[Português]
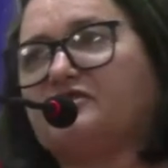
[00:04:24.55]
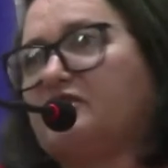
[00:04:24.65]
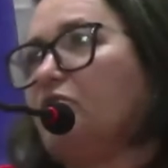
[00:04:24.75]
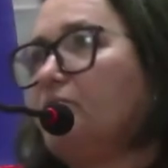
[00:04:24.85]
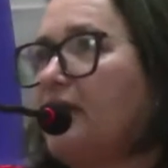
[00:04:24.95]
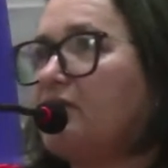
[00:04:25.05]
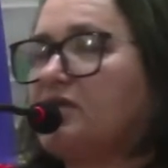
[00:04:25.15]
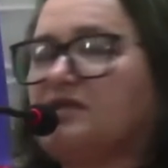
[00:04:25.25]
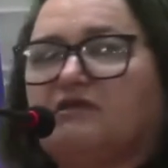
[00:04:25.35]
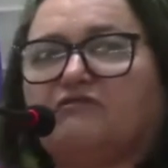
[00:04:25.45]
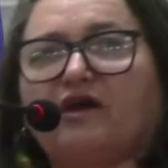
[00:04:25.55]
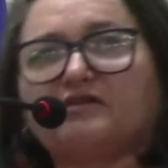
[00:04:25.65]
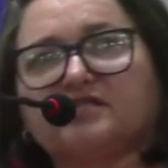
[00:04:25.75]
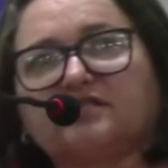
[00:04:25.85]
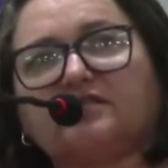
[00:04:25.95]
ser um médico que tem
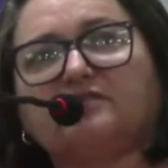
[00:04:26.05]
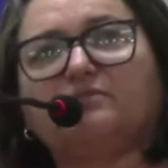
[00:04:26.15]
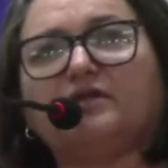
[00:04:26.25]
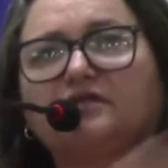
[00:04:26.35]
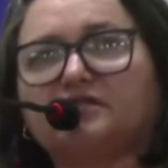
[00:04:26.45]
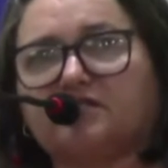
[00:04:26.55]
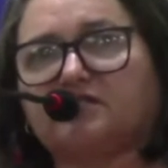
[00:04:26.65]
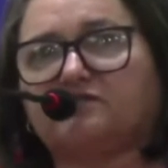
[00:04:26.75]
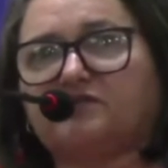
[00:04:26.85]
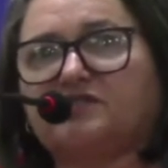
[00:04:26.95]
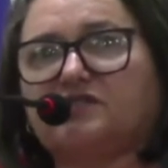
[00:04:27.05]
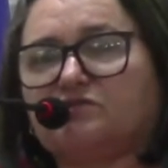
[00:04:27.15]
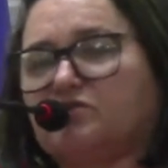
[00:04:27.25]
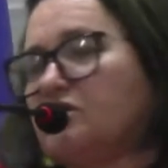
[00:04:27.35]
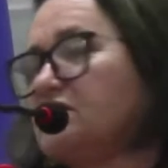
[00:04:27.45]
vários atendimentos de sítios
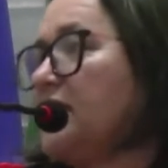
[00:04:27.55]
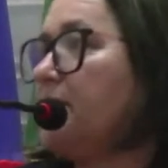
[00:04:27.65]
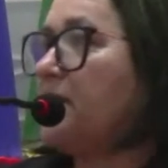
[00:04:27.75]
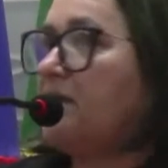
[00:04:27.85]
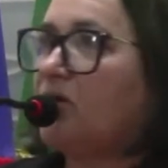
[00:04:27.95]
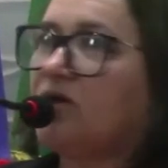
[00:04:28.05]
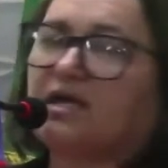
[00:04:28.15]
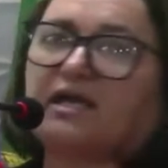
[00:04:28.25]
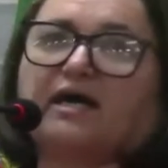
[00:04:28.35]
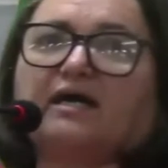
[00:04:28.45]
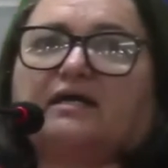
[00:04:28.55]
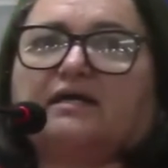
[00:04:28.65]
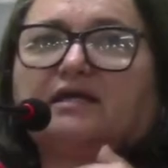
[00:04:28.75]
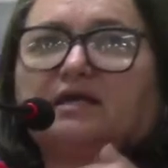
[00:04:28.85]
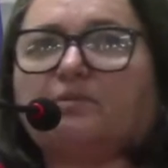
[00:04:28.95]
vizinhos, só sabe quem mora lá
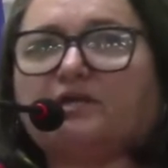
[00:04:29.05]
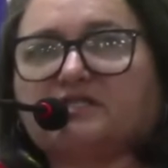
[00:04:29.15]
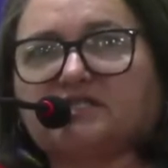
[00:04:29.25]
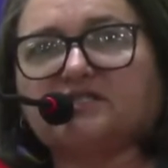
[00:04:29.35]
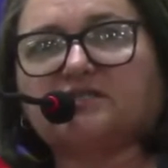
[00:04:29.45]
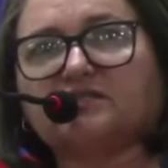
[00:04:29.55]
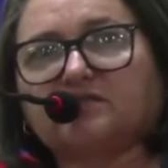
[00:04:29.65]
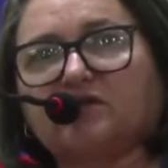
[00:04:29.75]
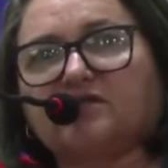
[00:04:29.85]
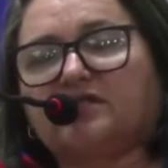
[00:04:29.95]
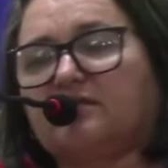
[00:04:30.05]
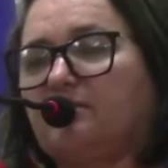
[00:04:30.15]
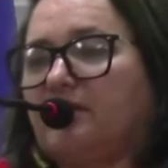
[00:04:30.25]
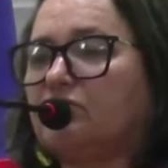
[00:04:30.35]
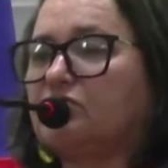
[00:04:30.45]
e quem precisa de seu
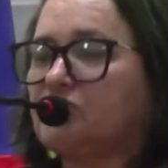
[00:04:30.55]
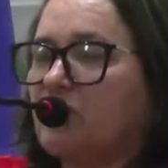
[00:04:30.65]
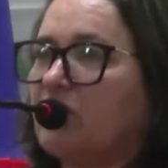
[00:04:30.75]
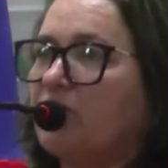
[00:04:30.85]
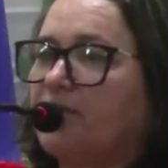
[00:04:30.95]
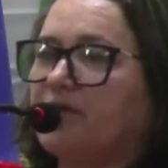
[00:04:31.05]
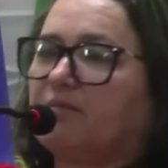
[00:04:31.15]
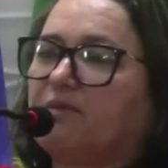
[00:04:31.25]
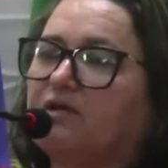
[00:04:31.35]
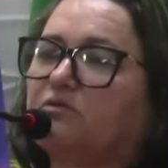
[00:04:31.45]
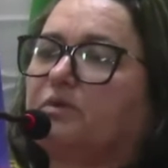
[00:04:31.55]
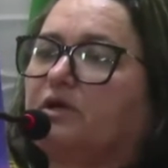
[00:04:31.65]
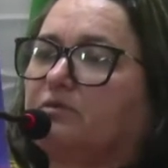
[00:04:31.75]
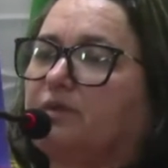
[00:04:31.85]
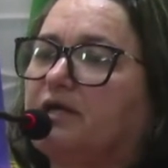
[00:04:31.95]
atendimento, do seu acompanhamento
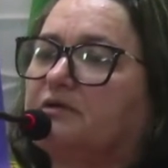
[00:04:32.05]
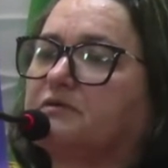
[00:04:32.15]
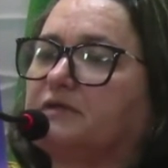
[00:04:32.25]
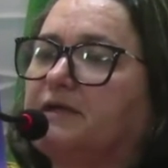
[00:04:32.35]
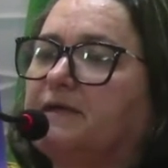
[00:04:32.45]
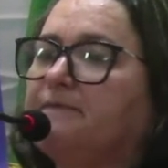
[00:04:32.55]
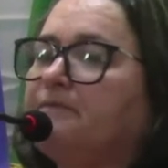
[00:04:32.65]
pelo médico, né?